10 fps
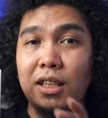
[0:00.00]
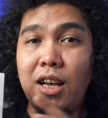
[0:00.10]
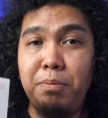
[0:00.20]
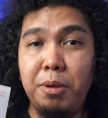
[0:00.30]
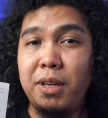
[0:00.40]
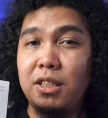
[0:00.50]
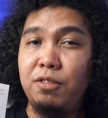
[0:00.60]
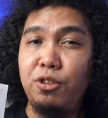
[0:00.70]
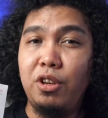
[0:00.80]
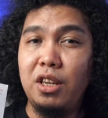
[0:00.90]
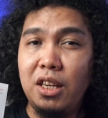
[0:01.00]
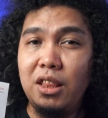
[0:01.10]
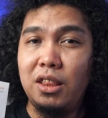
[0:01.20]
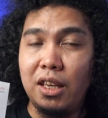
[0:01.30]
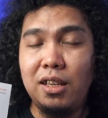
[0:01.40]
tapi pada saat video ini di
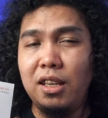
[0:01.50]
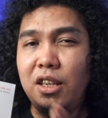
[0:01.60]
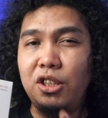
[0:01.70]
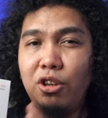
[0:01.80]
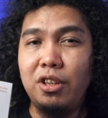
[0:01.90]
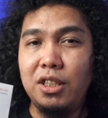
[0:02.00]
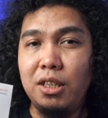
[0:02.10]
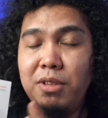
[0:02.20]
tag lagi dicoret sih